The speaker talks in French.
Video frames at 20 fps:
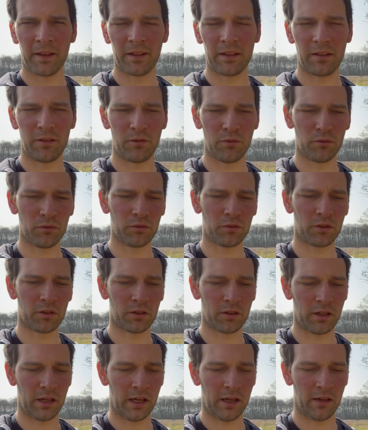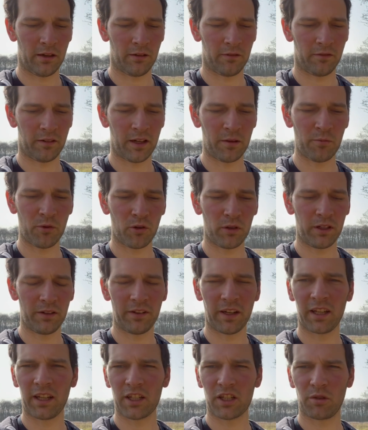donc euh, vraiment
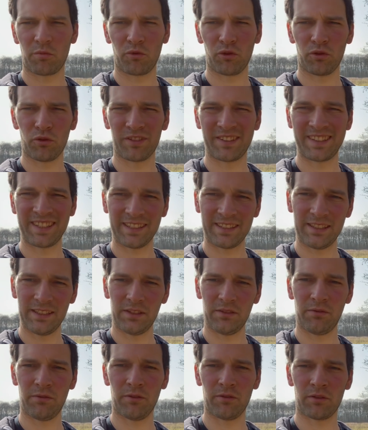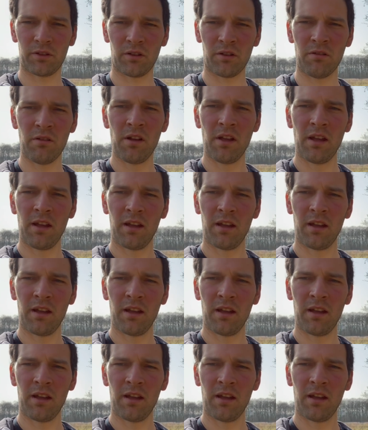l'hivernage est plutôt satisfaisant,